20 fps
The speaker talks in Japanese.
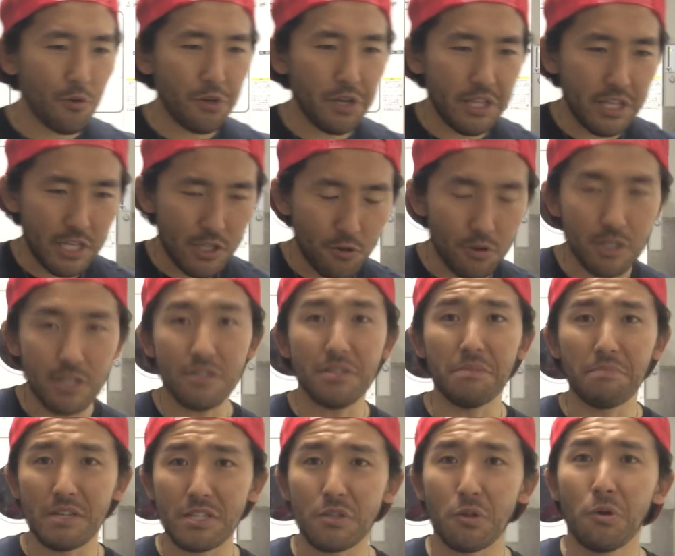の家に1人で住ん
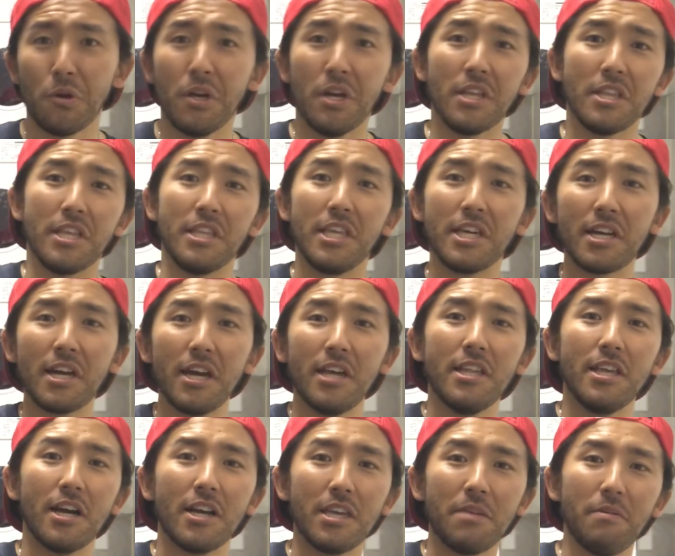でますとで2
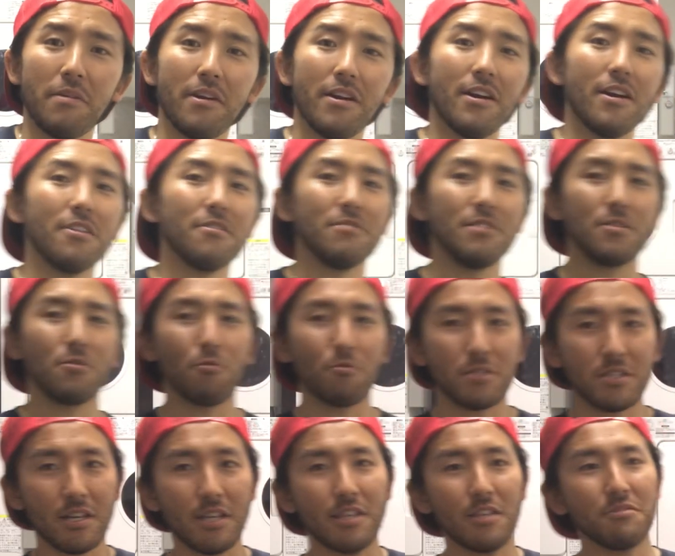階に空き部屋があるんでそ
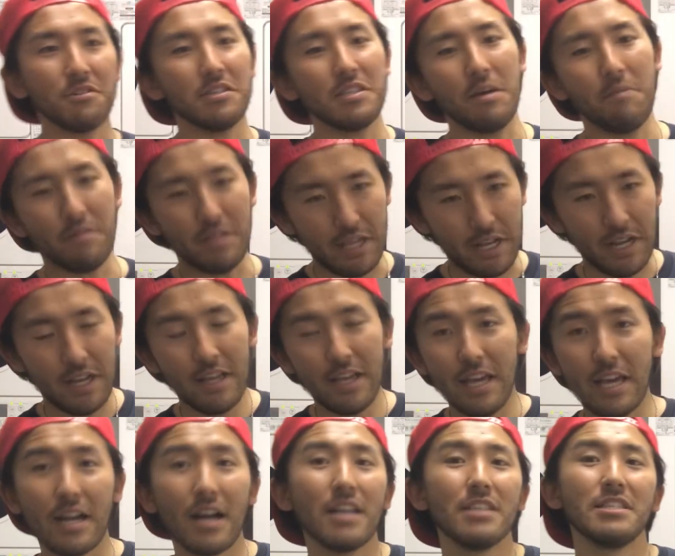こ使ってくださいみたいな
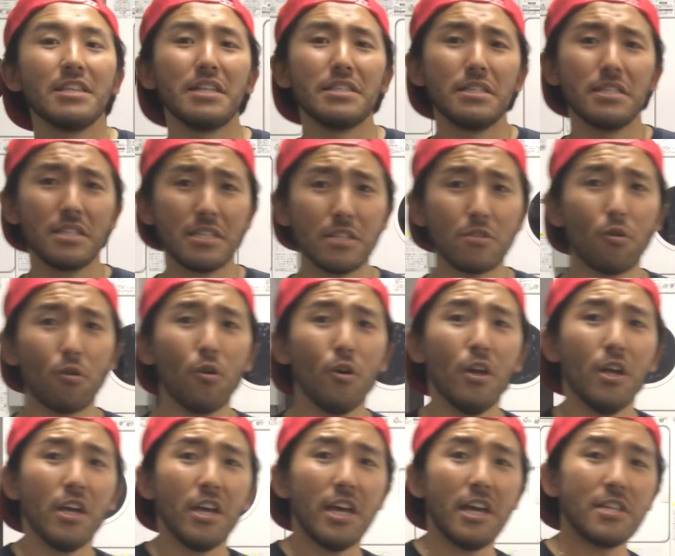感じなんですけど、
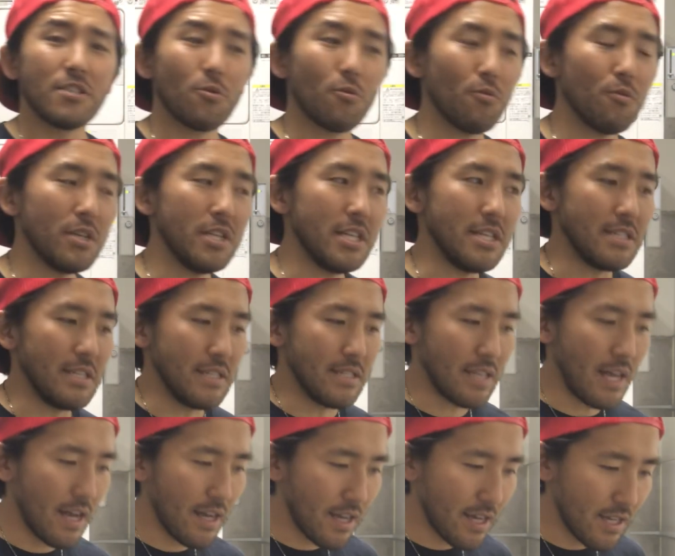えそこにですね
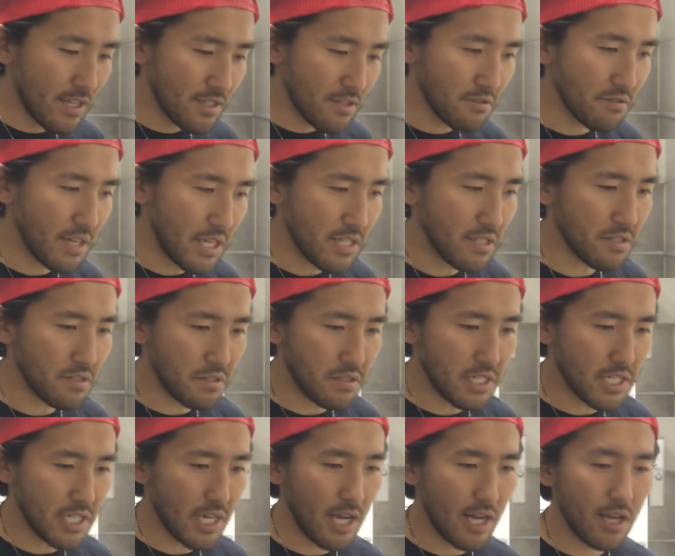3ヶ月ぐらい住ん
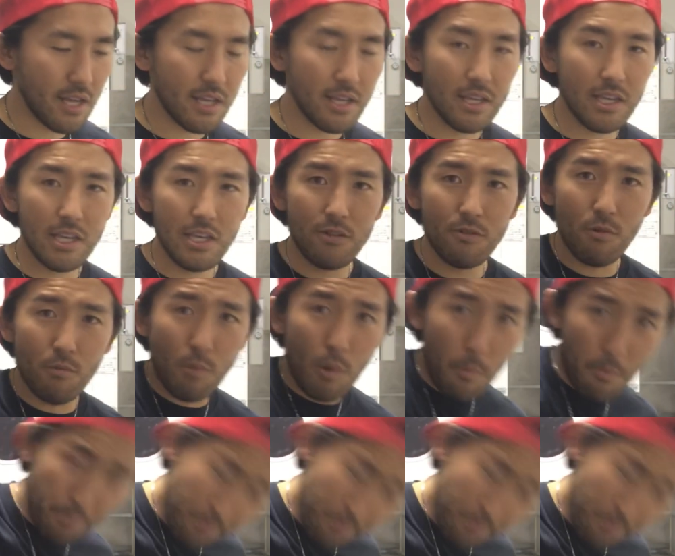で借金をもう